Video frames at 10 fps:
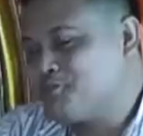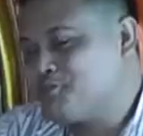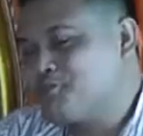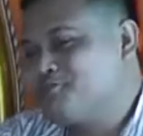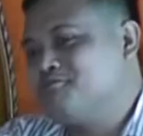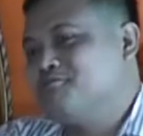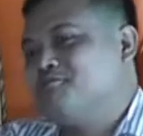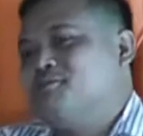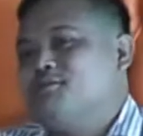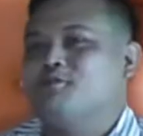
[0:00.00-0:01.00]
luar
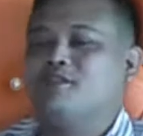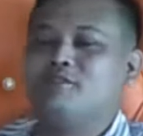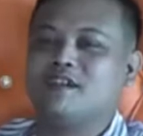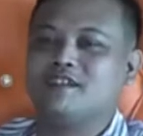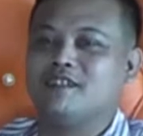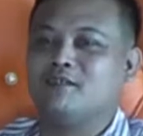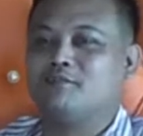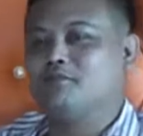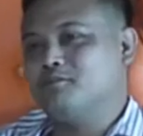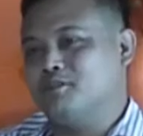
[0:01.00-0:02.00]
biasa
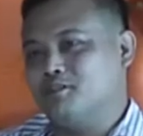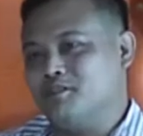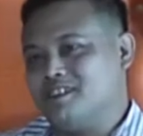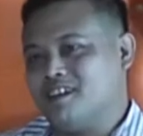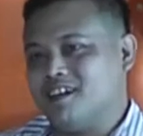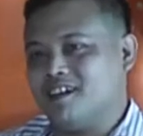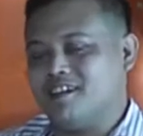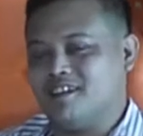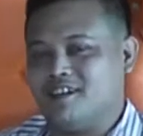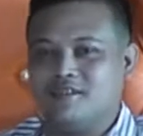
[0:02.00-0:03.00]
berbicara dengan
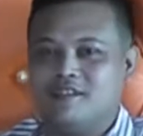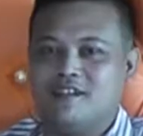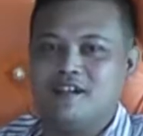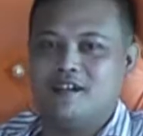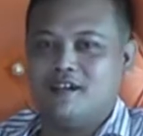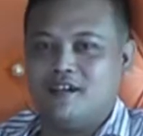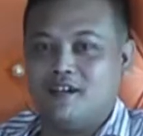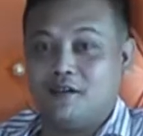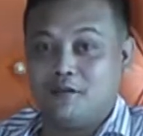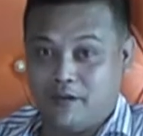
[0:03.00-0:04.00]
Eh, Pak Iwan
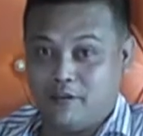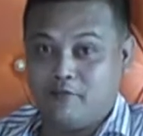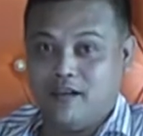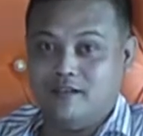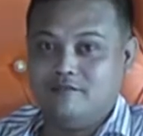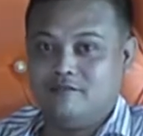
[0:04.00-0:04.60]
dari